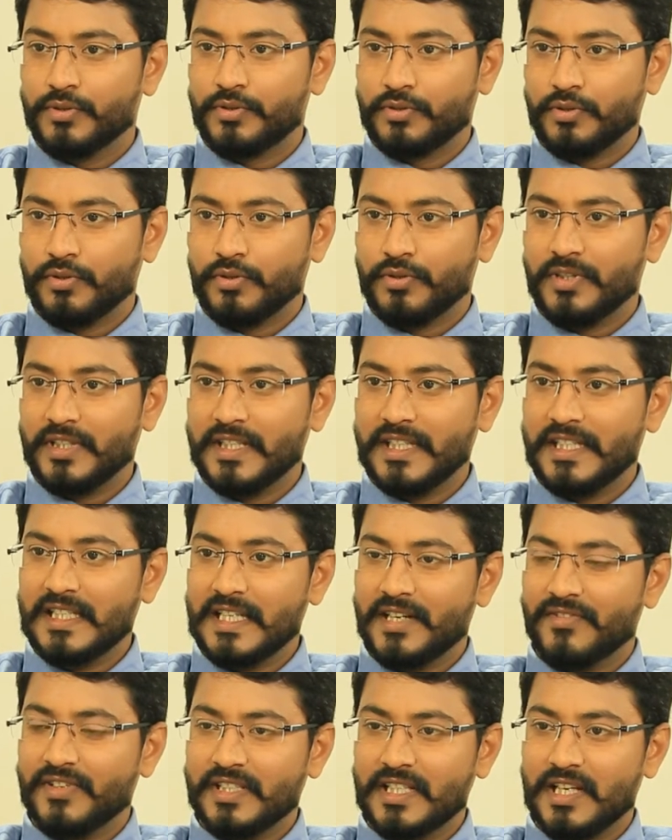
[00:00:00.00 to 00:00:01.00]
ஸோ
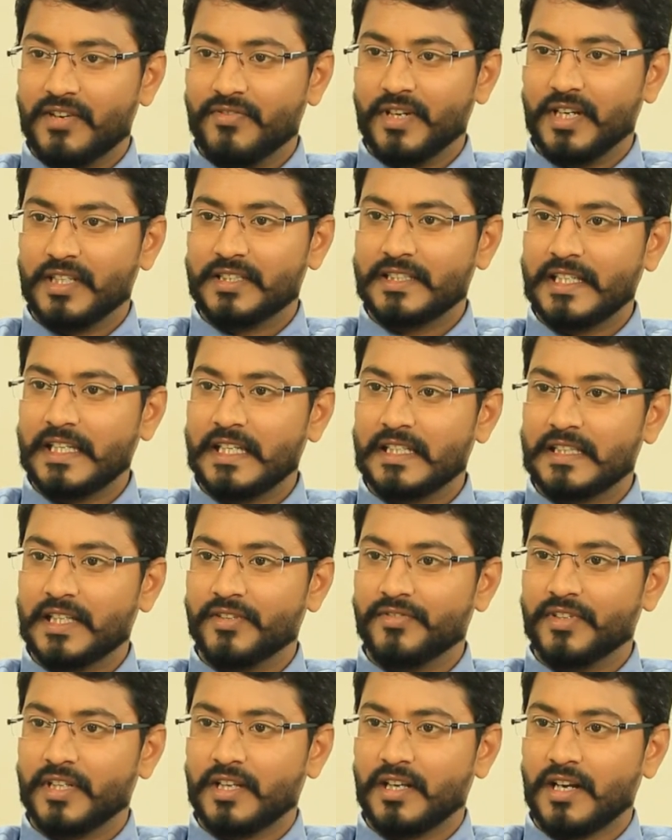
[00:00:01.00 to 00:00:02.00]
இதை வந்து அவங்க செய்ய
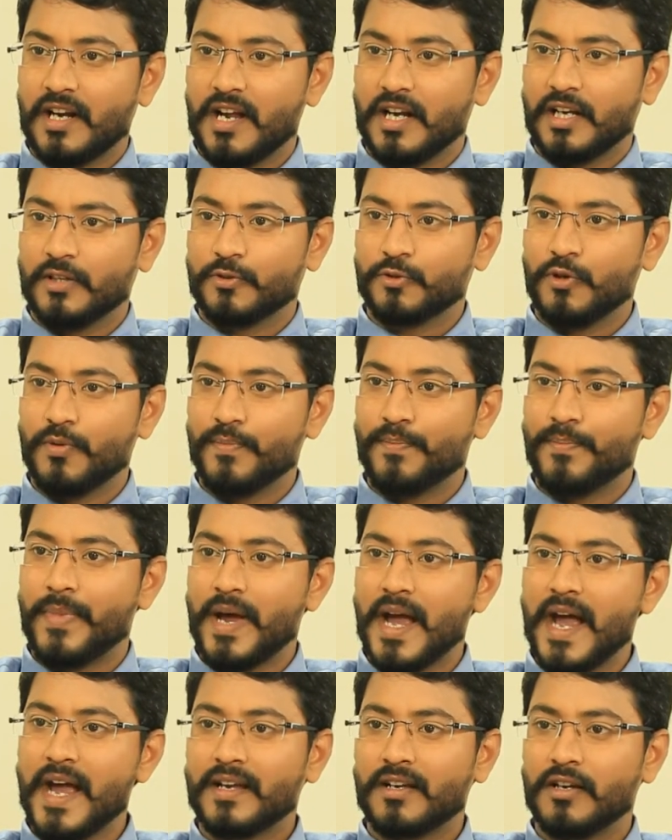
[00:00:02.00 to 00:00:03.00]
தவிர்க்கிறாங்க ஸோ
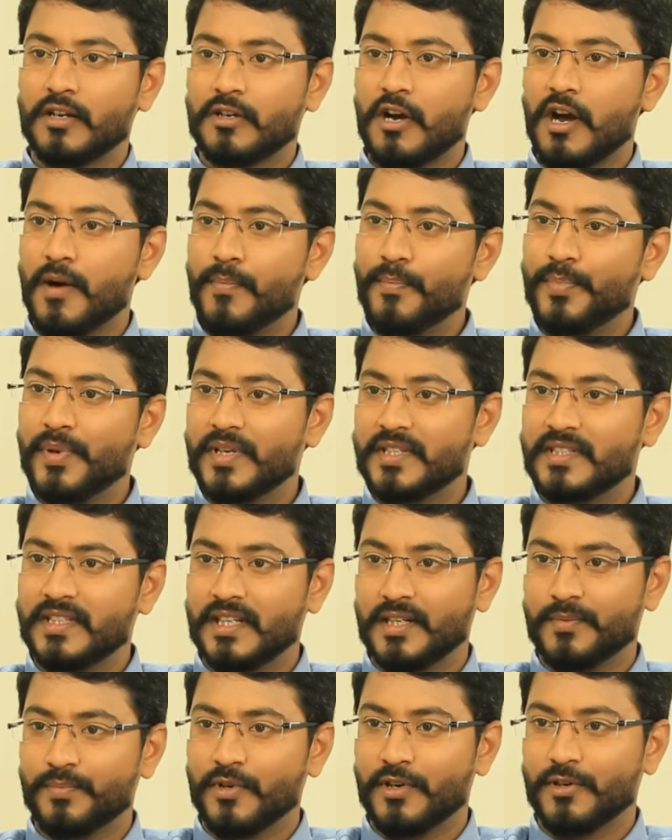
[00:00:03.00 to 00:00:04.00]
பேக்கை
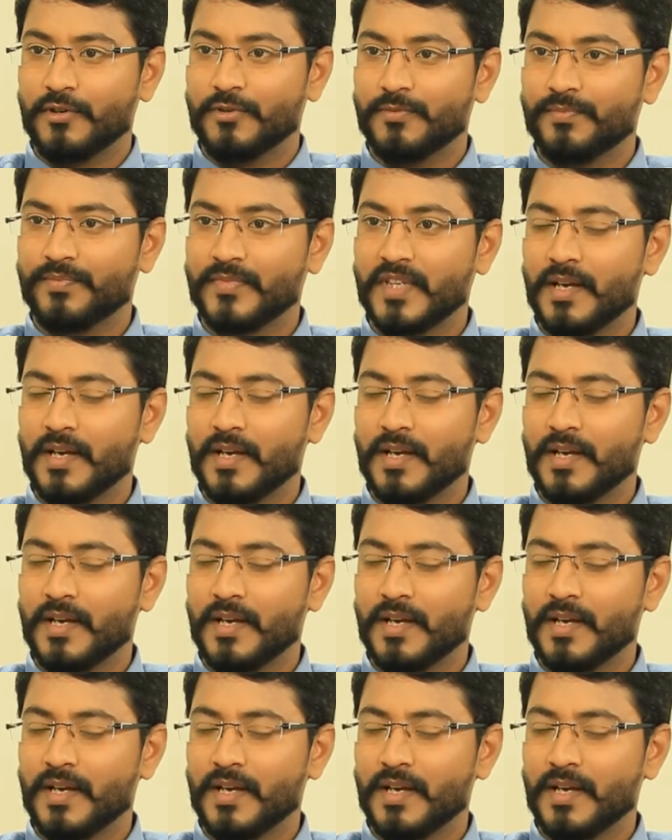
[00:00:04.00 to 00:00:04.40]
காம்பன்சேட் பண்ணும்